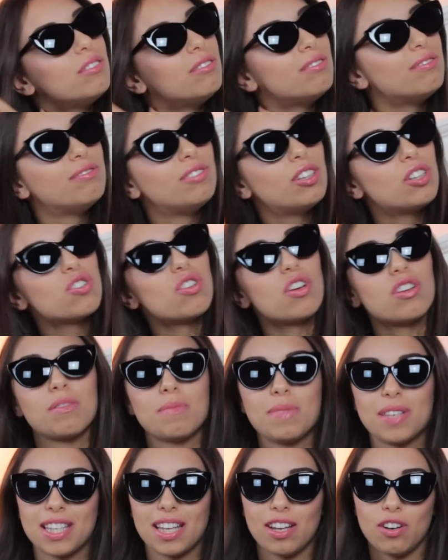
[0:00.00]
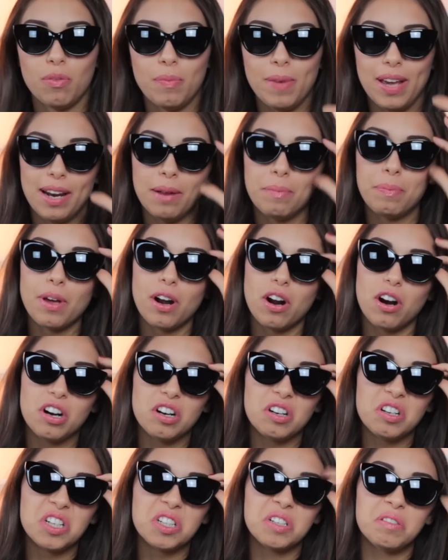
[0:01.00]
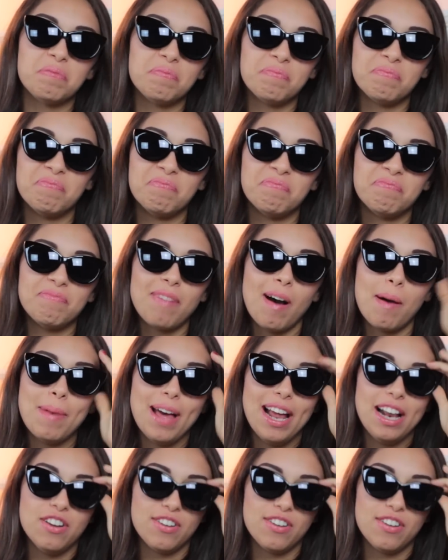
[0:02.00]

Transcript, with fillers: non so se mi stanno bene, però vabbè,